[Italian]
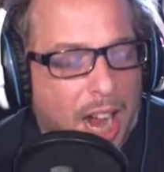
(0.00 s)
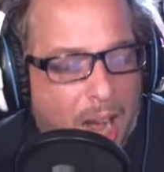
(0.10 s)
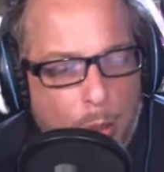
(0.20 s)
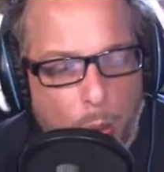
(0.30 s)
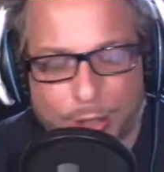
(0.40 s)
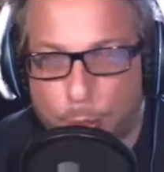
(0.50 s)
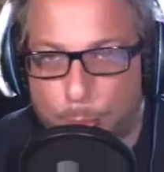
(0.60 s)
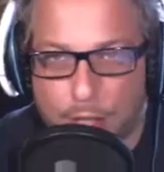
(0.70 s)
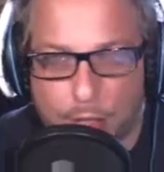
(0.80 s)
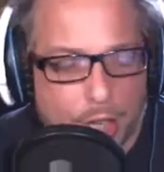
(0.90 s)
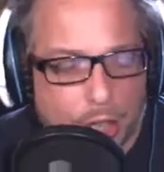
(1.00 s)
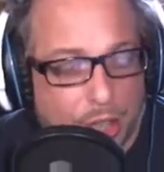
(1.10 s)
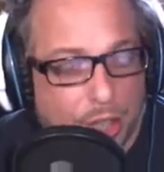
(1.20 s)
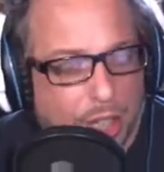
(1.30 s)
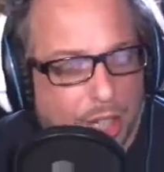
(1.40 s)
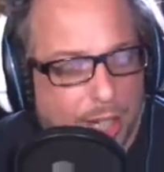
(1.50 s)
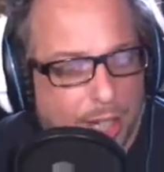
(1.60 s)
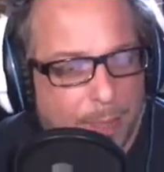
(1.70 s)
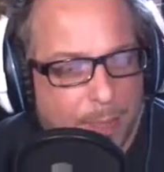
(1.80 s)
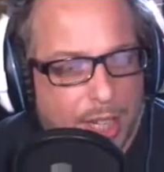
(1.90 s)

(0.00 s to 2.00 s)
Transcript: Abbiamo quattro personaggi da scegliere,